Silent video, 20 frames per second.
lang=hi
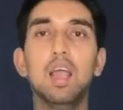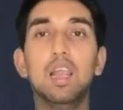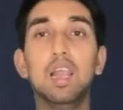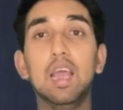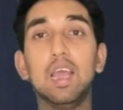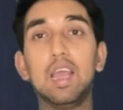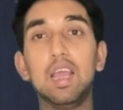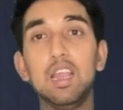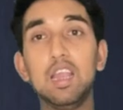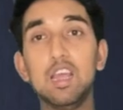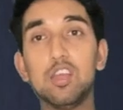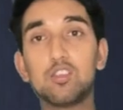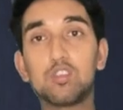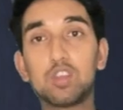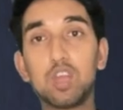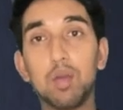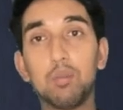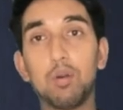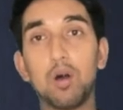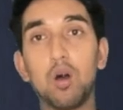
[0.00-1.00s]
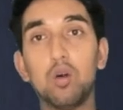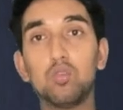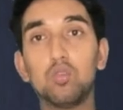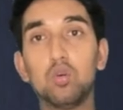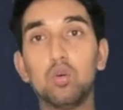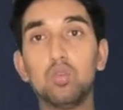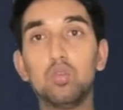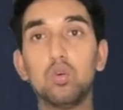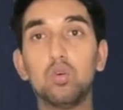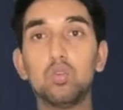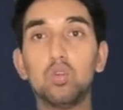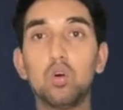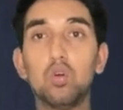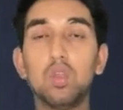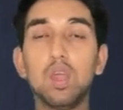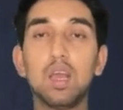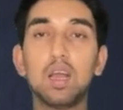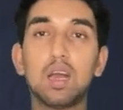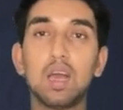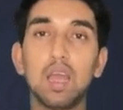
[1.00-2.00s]
लेकिन इसके बावजूद
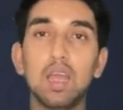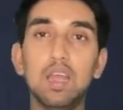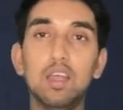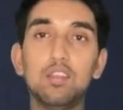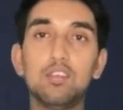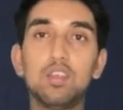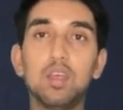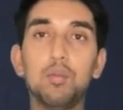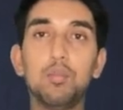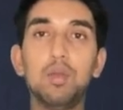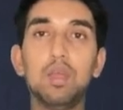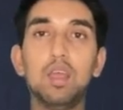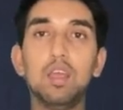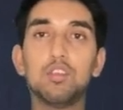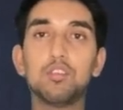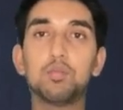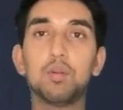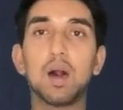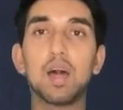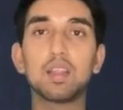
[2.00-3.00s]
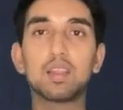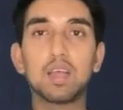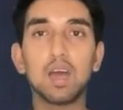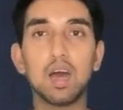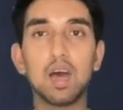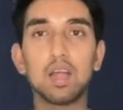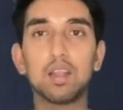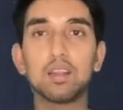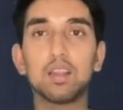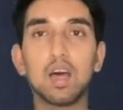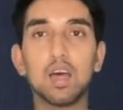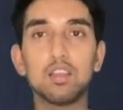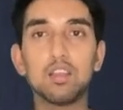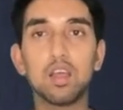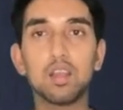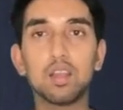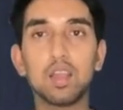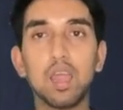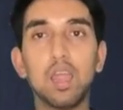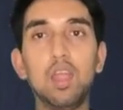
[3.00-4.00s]
उन्होंने कहीं से भी इस बात का
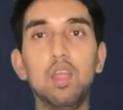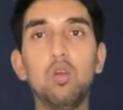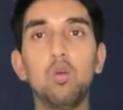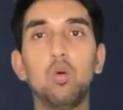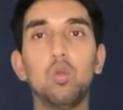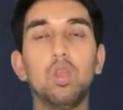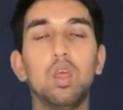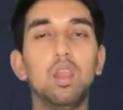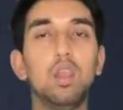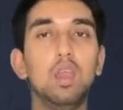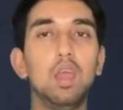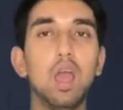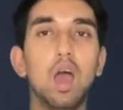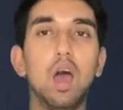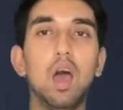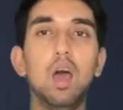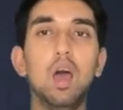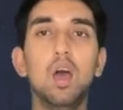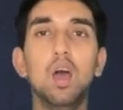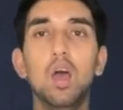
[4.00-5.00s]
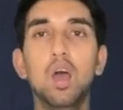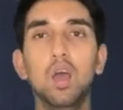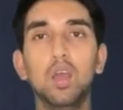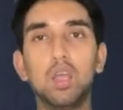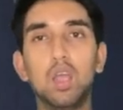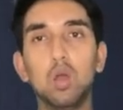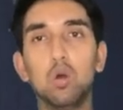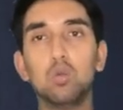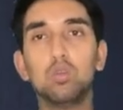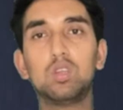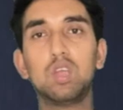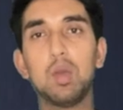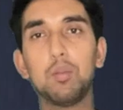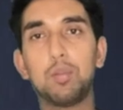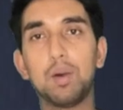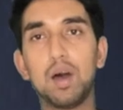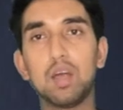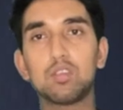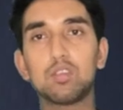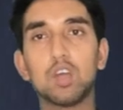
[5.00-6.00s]
अंदाज़ा नहीं होने दिया कि उनके
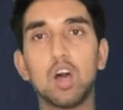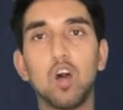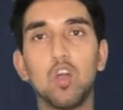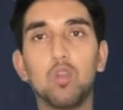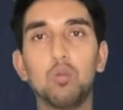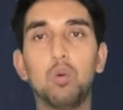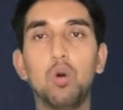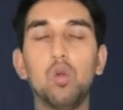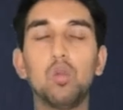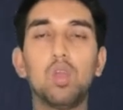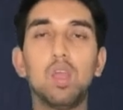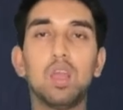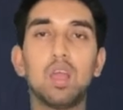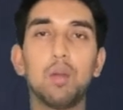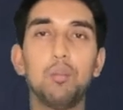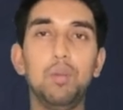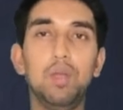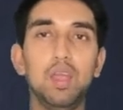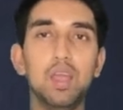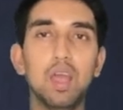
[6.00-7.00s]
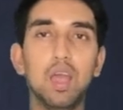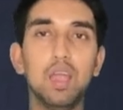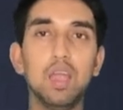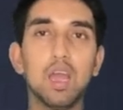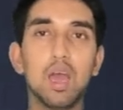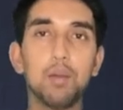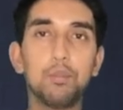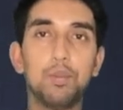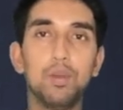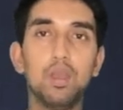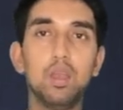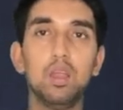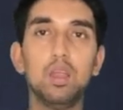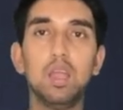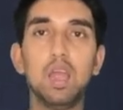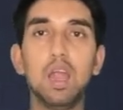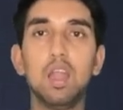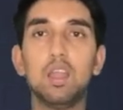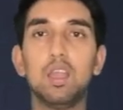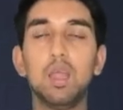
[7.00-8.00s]
पास अनुभव की कमी है या फिर
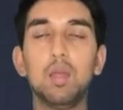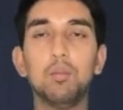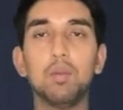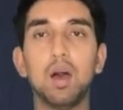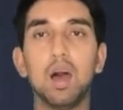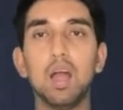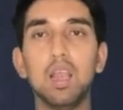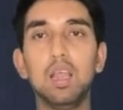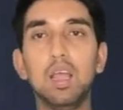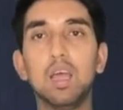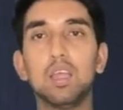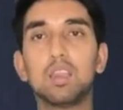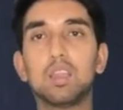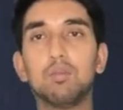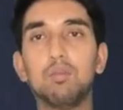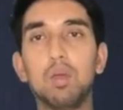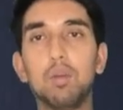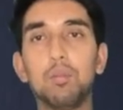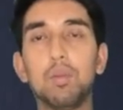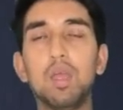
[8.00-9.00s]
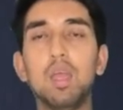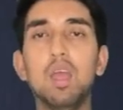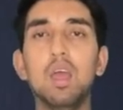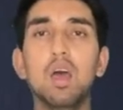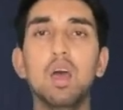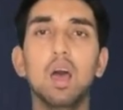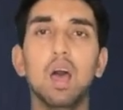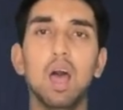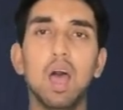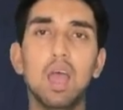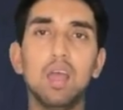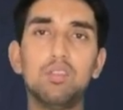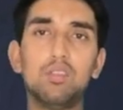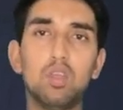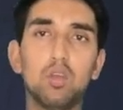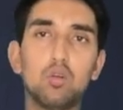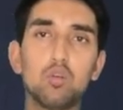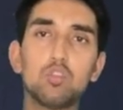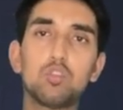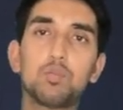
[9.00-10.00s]
ये टीम हालिया समय में
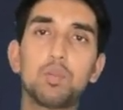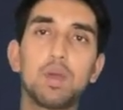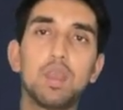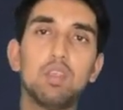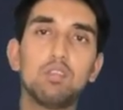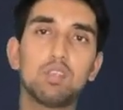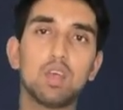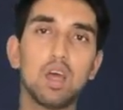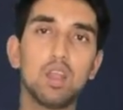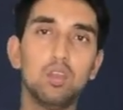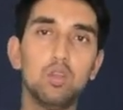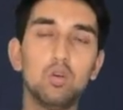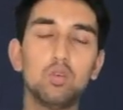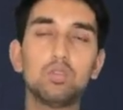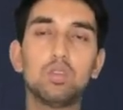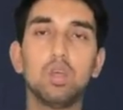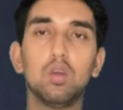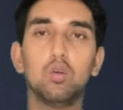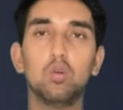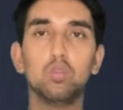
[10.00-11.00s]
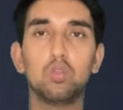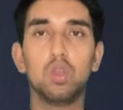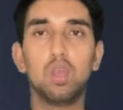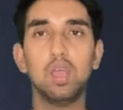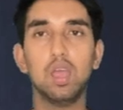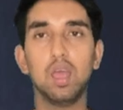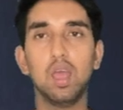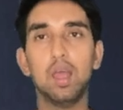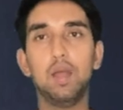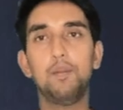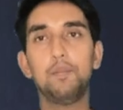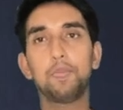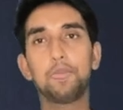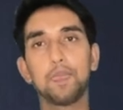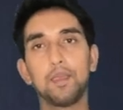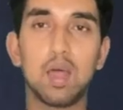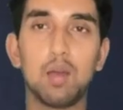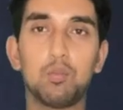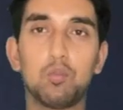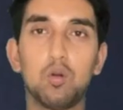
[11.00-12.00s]
ऐसी कुछ परेशानियों से गुजरी है
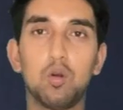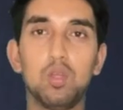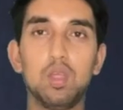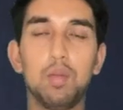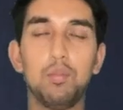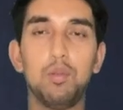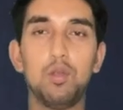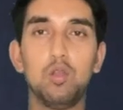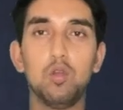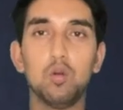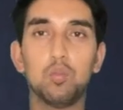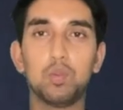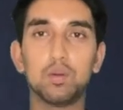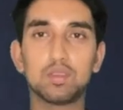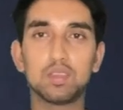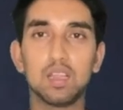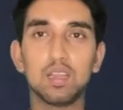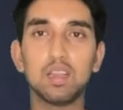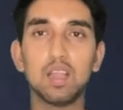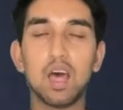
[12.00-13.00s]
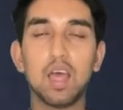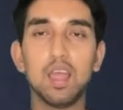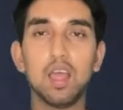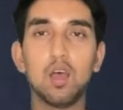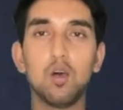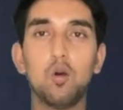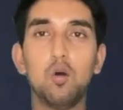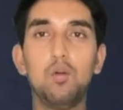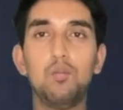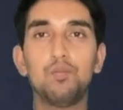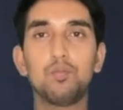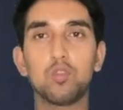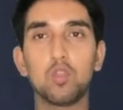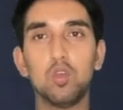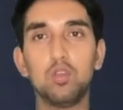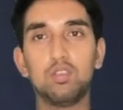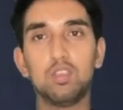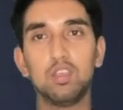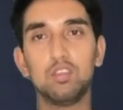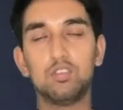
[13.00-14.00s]
अगर आपको ये वीडियो पसंद आया हो
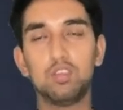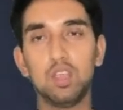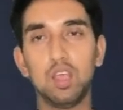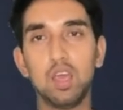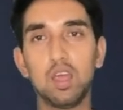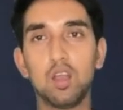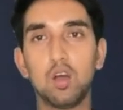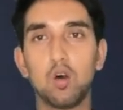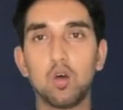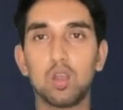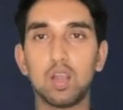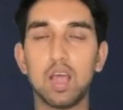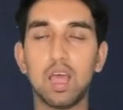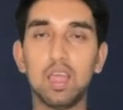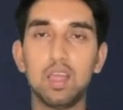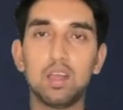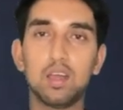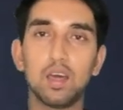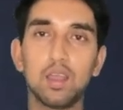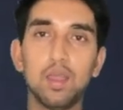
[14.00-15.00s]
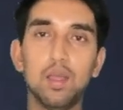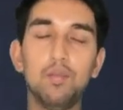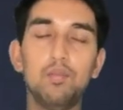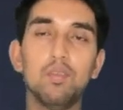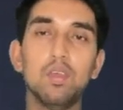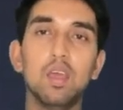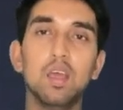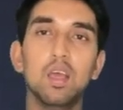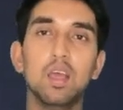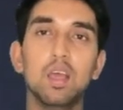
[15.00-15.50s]
तो इसे शेयर और लाइक करें